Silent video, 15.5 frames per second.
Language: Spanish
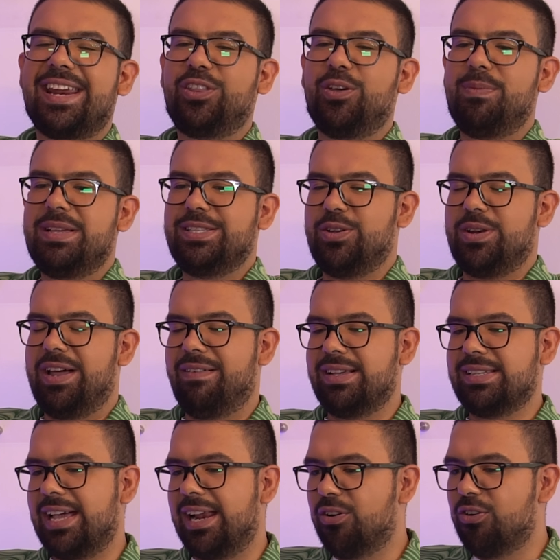rato
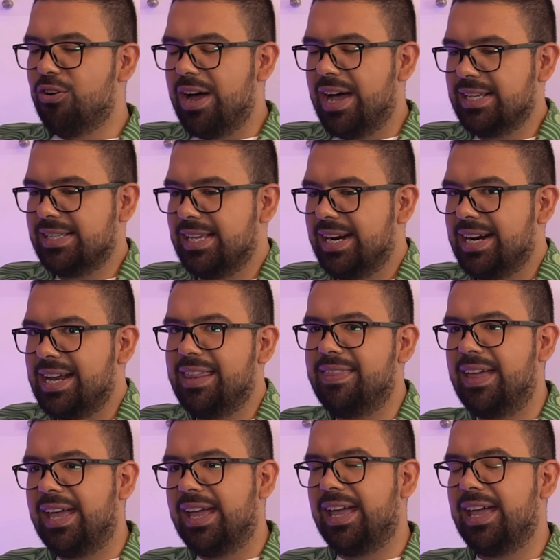mencionabas algo acerca
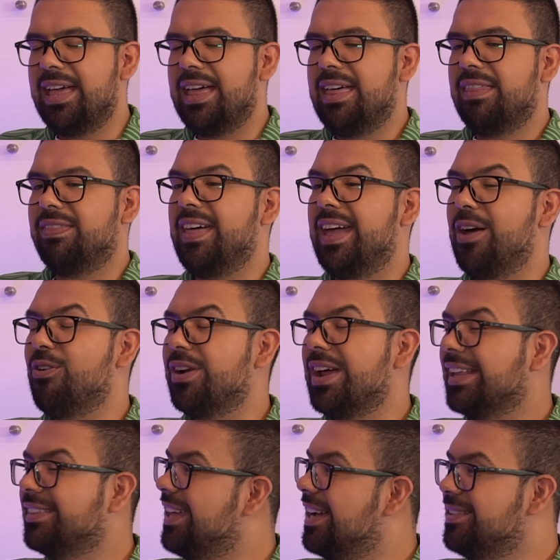de, de
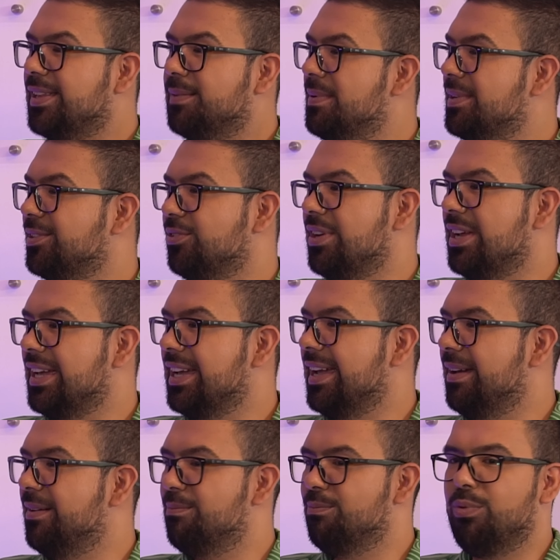Orata, este personaje
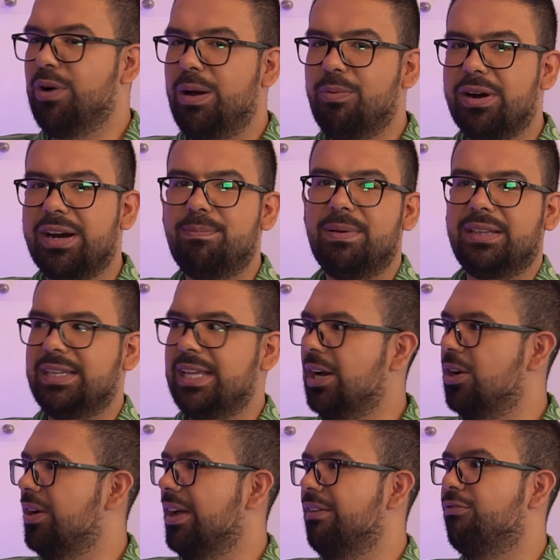que, vuelvo a repetir,
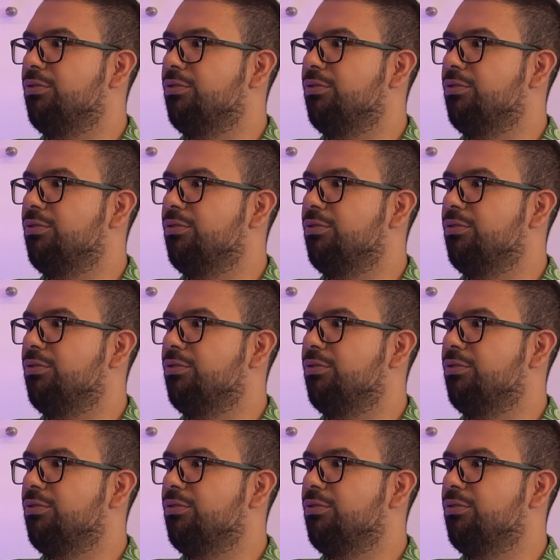lo que